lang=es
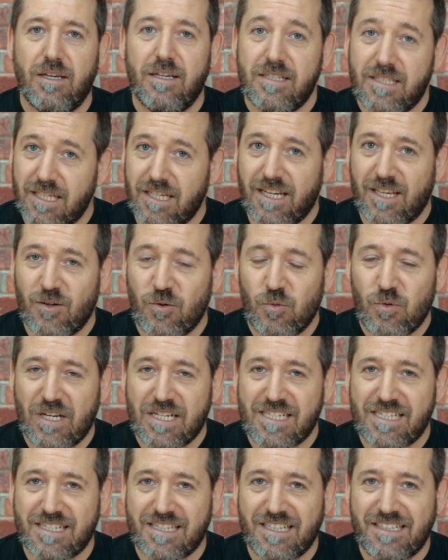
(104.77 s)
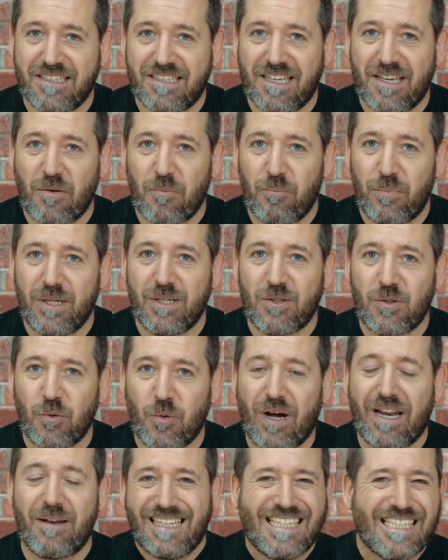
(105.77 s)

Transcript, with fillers: Siri, un asistente virtual.